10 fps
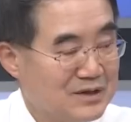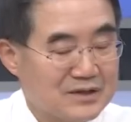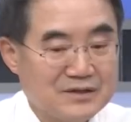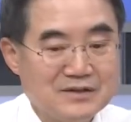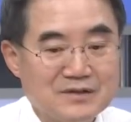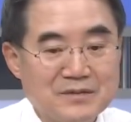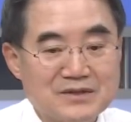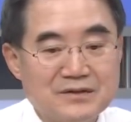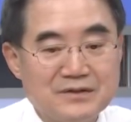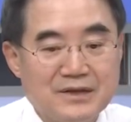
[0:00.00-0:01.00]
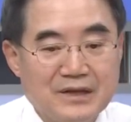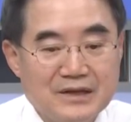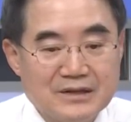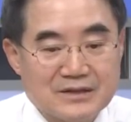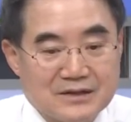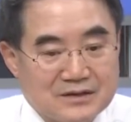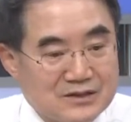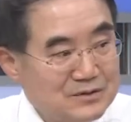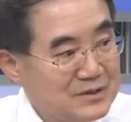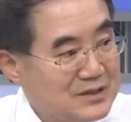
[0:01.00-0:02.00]
예. 그런 측면에서는 자
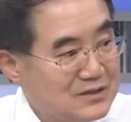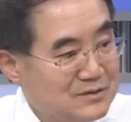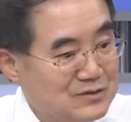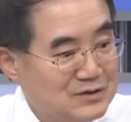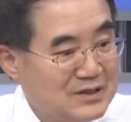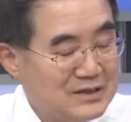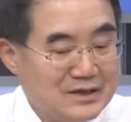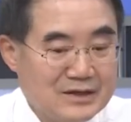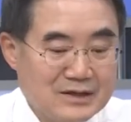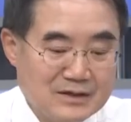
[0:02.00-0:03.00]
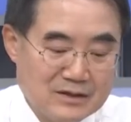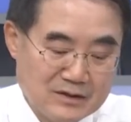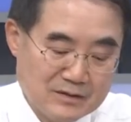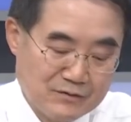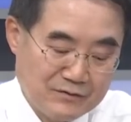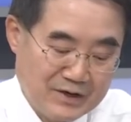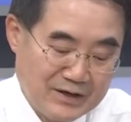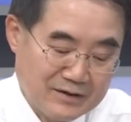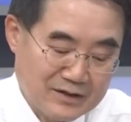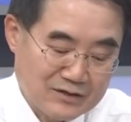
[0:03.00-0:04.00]
10월의 실업률이
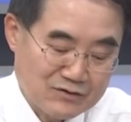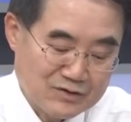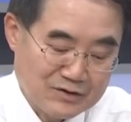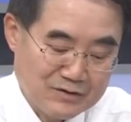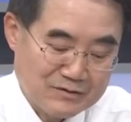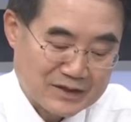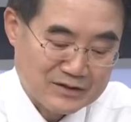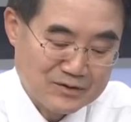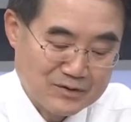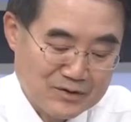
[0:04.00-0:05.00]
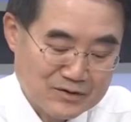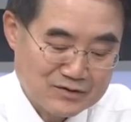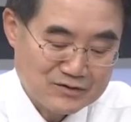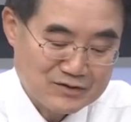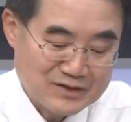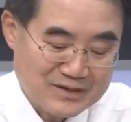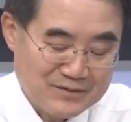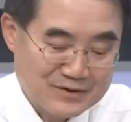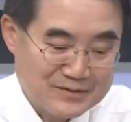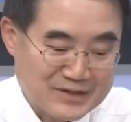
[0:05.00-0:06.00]
페드가 추정하는 완전 고용 수준
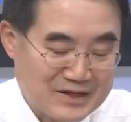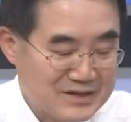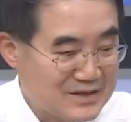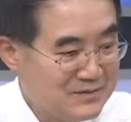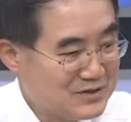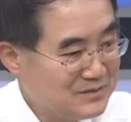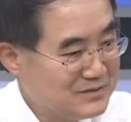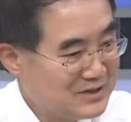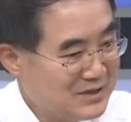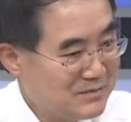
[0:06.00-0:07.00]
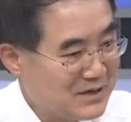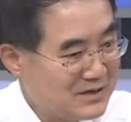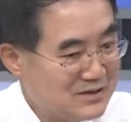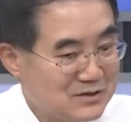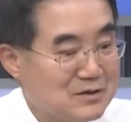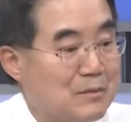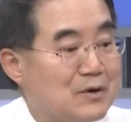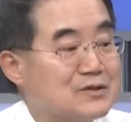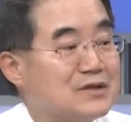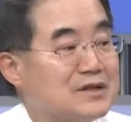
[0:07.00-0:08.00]
3.4, 3 7 8
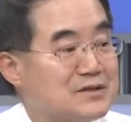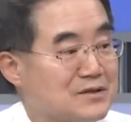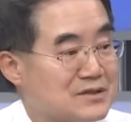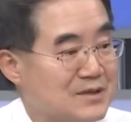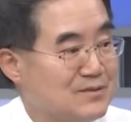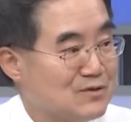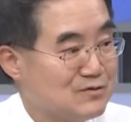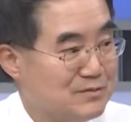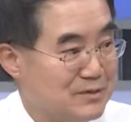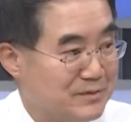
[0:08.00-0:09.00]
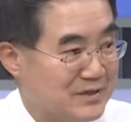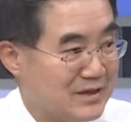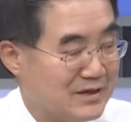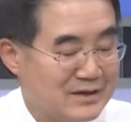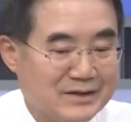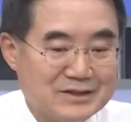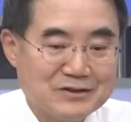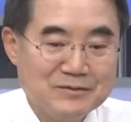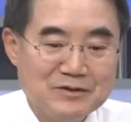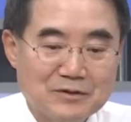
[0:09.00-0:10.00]
벗어나서 3.9%입니다. 예.
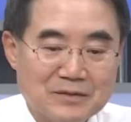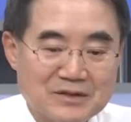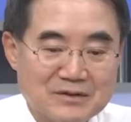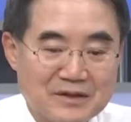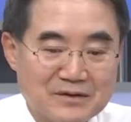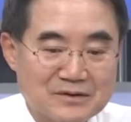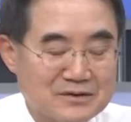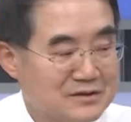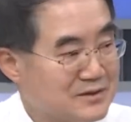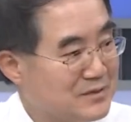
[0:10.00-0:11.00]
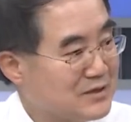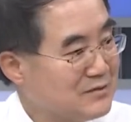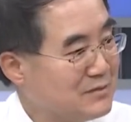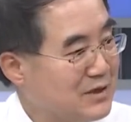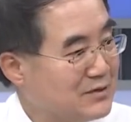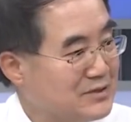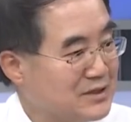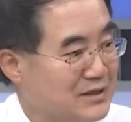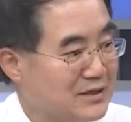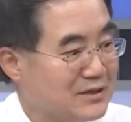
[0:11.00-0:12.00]
실업률이 높아졌다는 것은 그만큼 파월
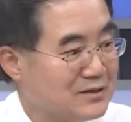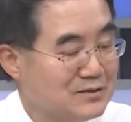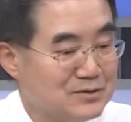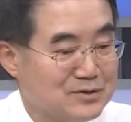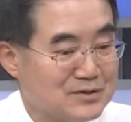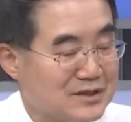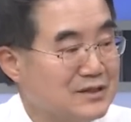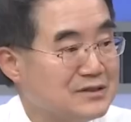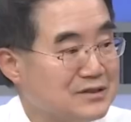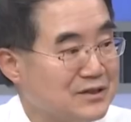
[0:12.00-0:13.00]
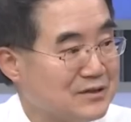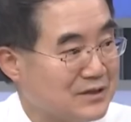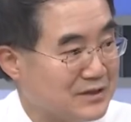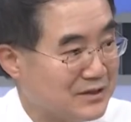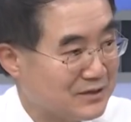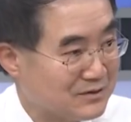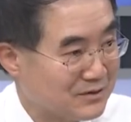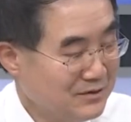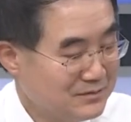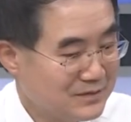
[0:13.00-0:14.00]
의장이 얘기했던 노동시장이 느슨해졌다는
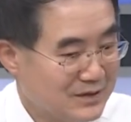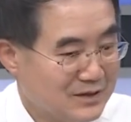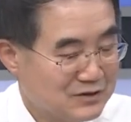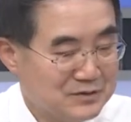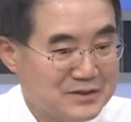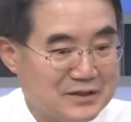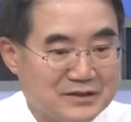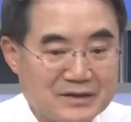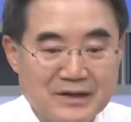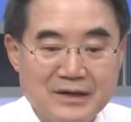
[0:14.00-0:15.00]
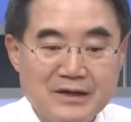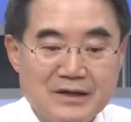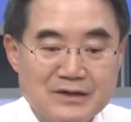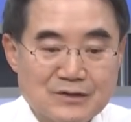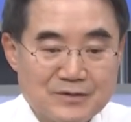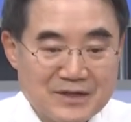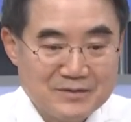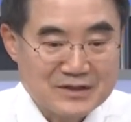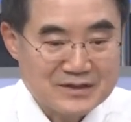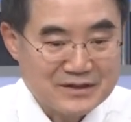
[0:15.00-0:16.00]
얘기거든요. 두 번째는 소비자
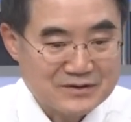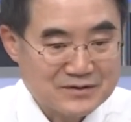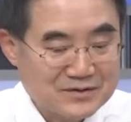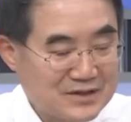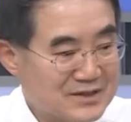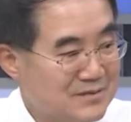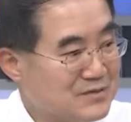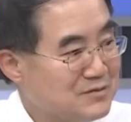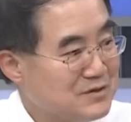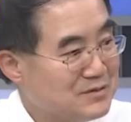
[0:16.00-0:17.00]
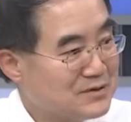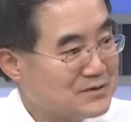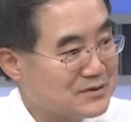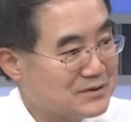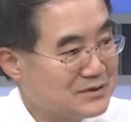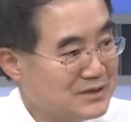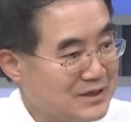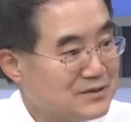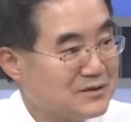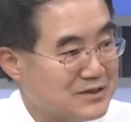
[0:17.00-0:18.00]
물가 상승률이 3.2%로서 크게
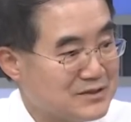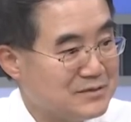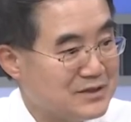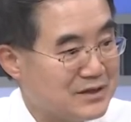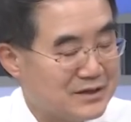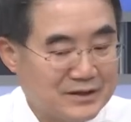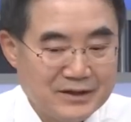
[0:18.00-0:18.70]
안정됐습니다.